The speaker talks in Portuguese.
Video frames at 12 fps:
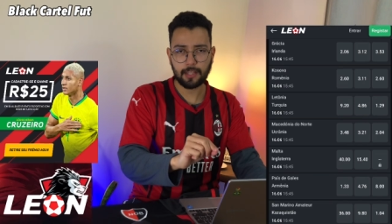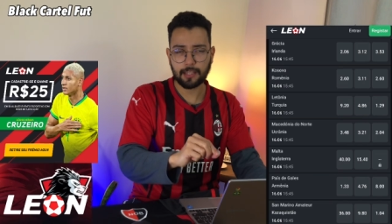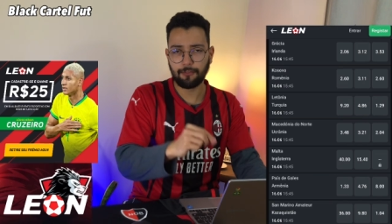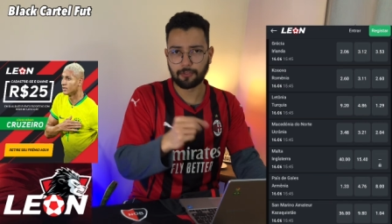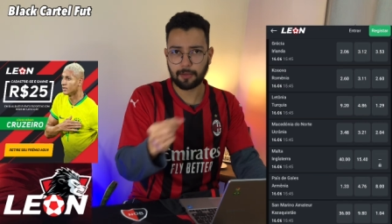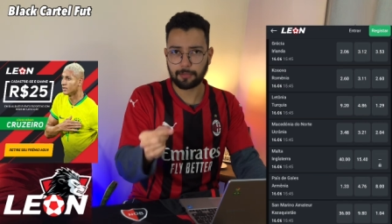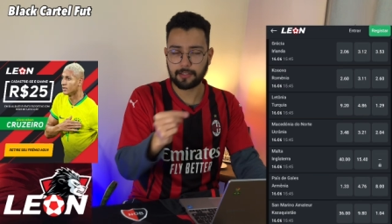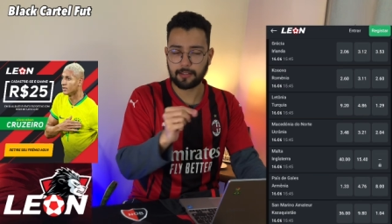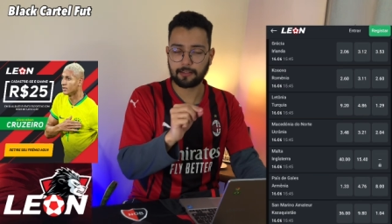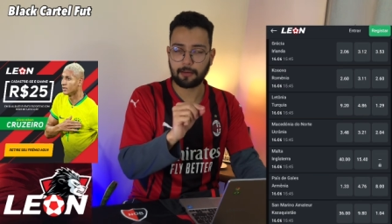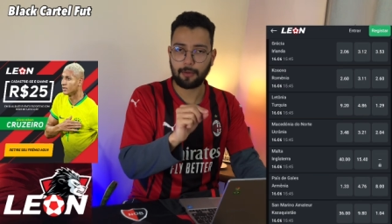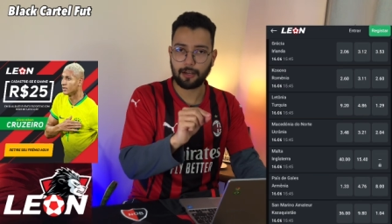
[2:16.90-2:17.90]
que então você precisa
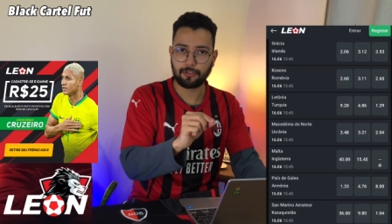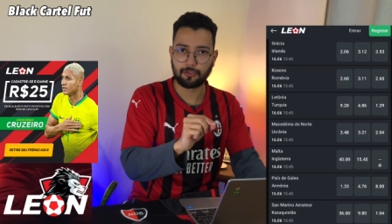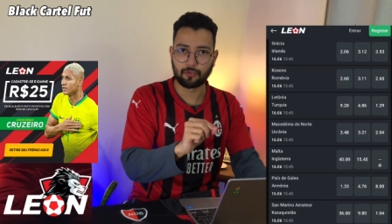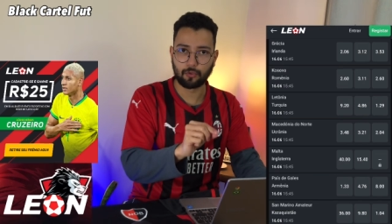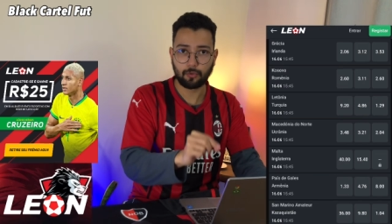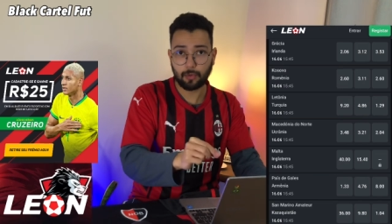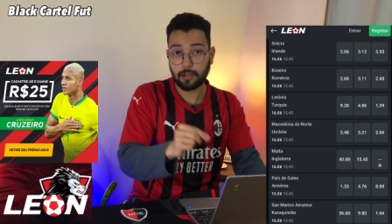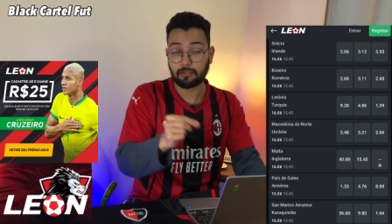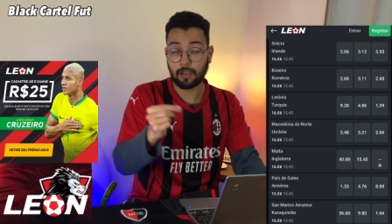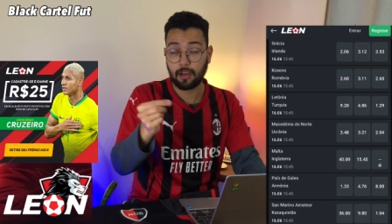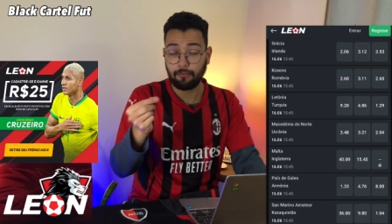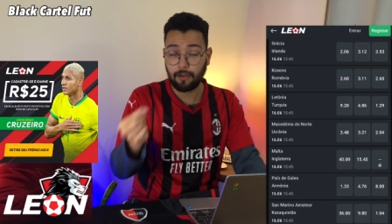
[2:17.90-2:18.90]
ter mais de 18
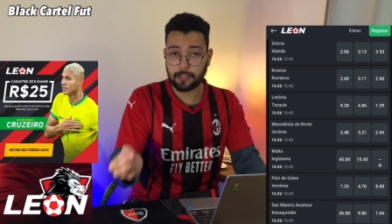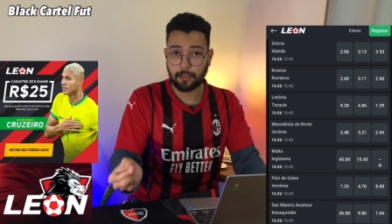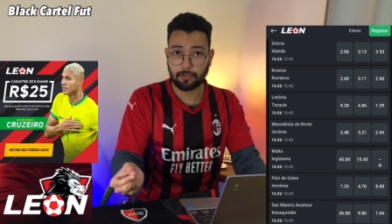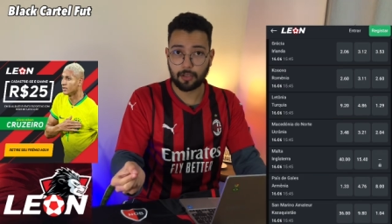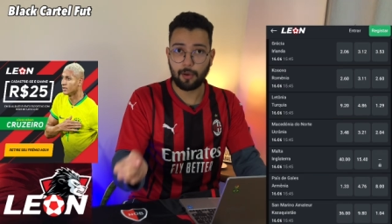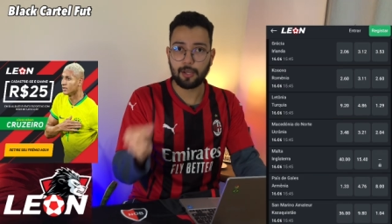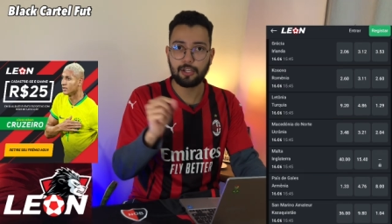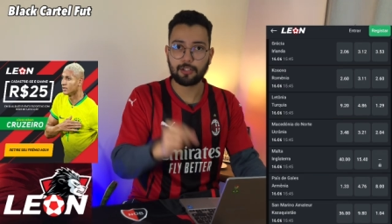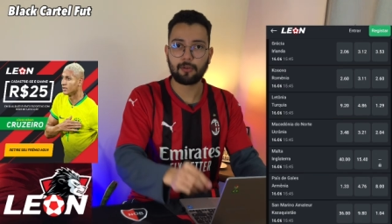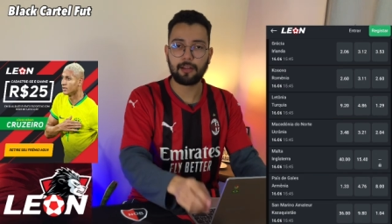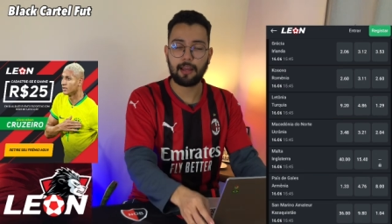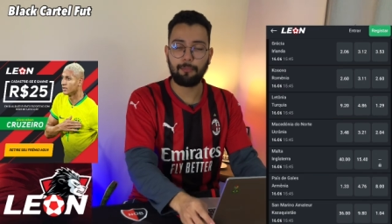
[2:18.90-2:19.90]
anos, fazer o seu
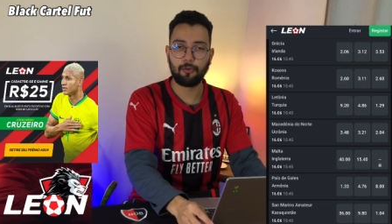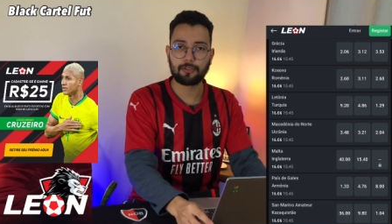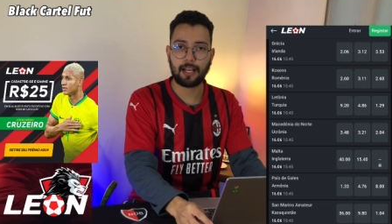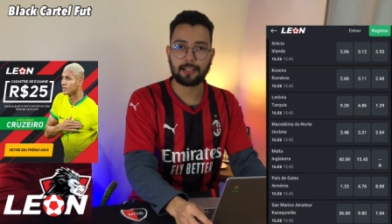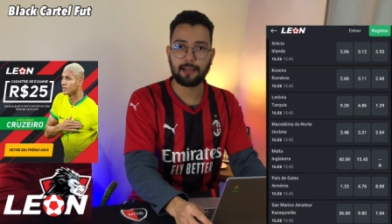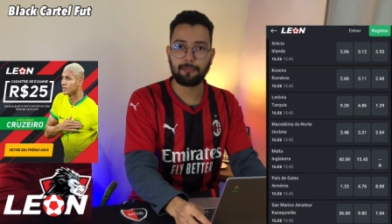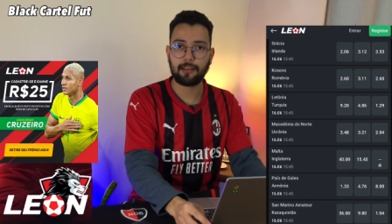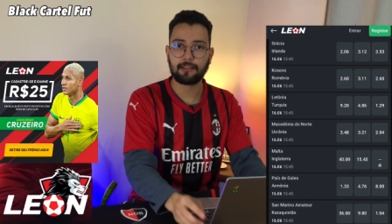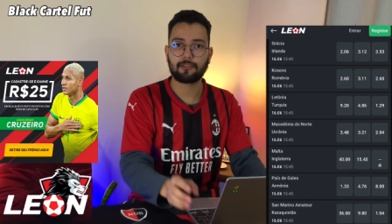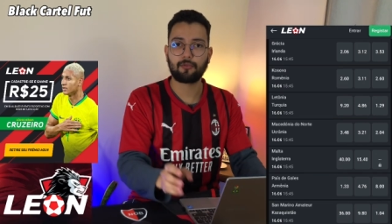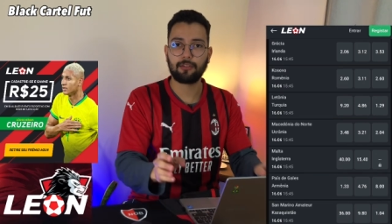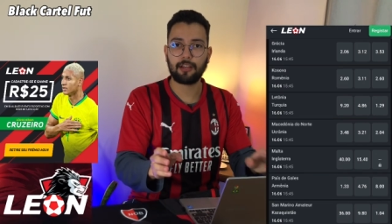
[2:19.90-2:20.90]
registro e apostar sempre
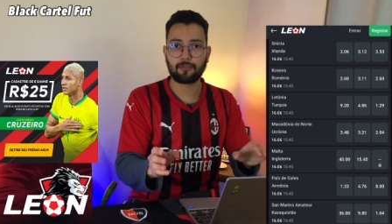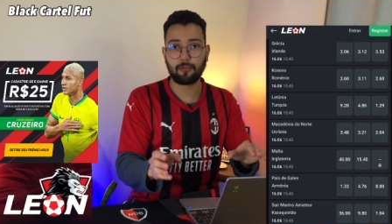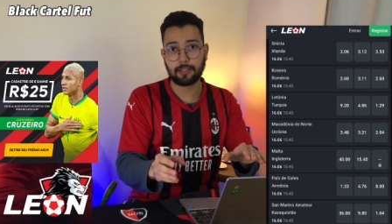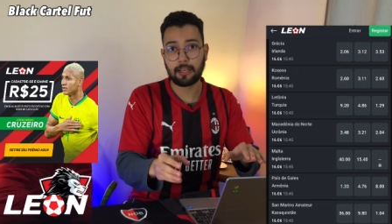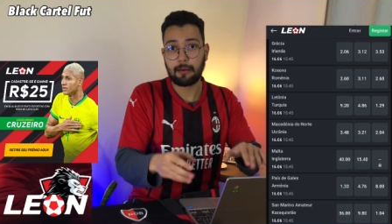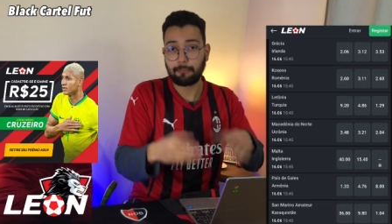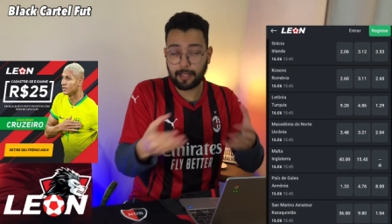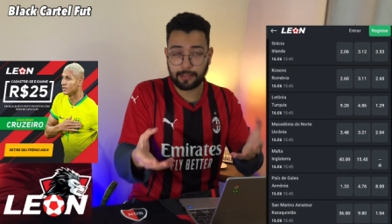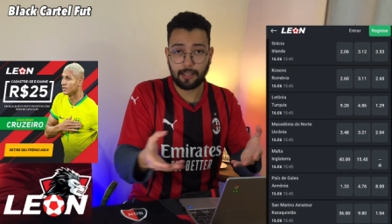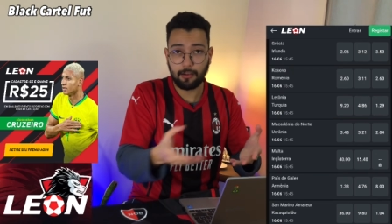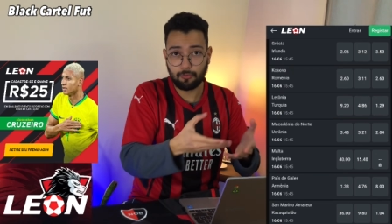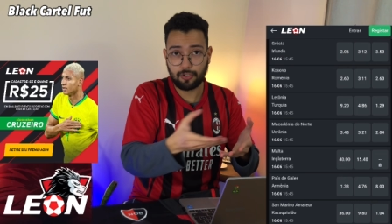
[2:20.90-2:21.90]
nessas cotações para
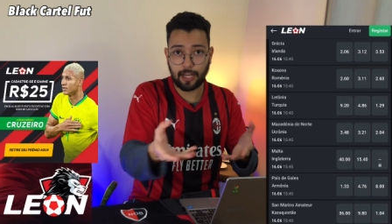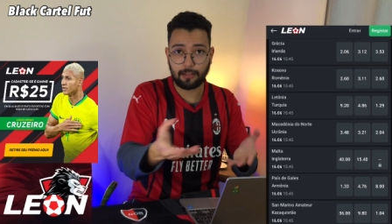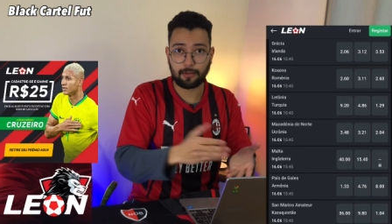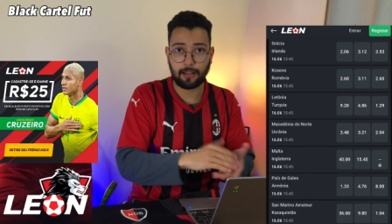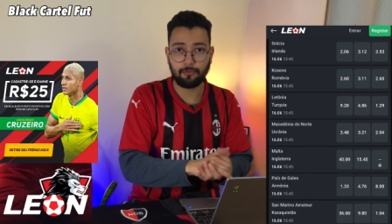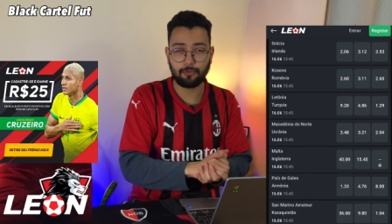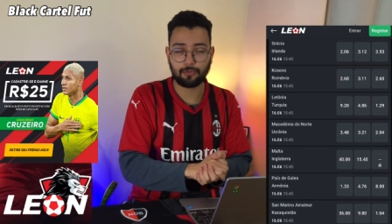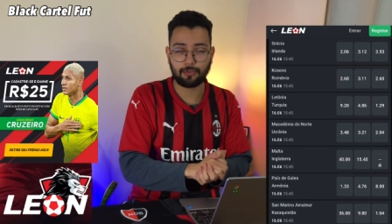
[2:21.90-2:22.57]
ter o direito né, do,